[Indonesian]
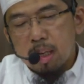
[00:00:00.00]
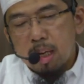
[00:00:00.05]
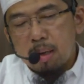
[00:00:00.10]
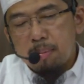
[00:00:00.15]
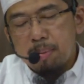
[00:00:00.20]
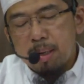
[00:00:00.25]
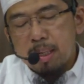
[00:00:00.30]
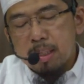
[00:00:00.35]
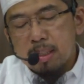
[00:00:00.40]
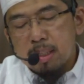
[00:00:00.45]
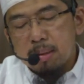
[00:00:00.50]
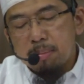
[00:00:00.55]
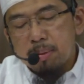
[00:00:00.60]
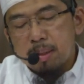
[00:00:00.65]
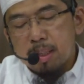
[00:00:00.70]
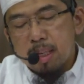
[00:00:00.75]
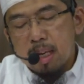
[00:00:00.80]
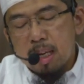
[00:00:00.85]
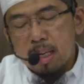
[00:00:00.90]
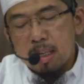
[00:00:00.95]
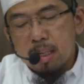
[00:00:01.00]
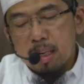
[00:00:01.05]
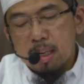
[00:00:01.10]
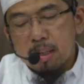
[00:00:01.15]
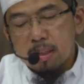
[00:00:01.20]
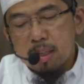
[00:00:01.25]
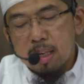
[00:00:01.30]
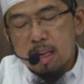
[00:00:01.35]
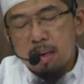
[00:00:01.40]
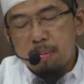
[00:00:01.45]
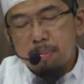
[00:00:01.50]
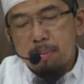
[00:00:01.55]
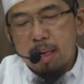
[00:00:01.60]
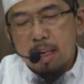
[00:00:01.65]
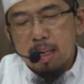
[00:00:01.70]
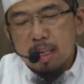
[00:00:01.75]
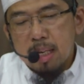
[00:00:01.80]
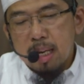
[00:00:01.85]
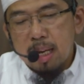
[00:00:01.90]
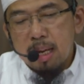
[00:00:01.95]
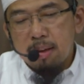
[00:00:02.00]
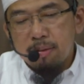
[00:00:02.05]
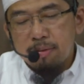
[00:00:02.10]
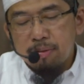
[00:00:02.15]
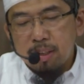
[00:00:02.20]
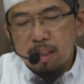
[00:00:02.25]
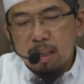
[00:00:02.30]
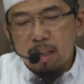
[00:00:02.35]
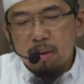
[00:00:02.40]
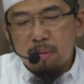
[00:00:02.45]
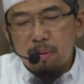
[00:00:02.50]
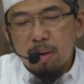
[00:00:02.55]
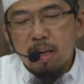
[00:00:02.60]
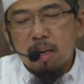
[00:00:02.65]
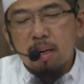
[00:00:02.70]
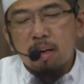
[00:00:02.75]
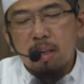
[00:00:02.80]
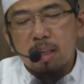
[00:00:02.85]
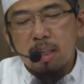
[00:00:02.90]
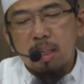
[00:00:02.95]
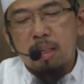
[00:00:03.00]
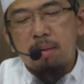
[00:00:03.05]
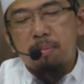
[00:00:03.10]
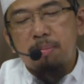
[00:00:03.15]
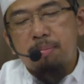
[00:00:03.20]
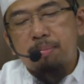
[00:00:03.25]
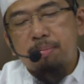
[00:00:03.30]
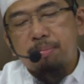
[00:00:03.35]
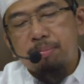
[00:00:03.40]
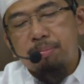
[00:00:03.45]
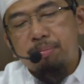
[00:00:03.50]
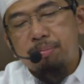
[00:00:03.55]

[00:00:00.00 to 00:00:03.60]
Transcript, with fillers: أم حسبت أن أصحاب الكهف والرقيم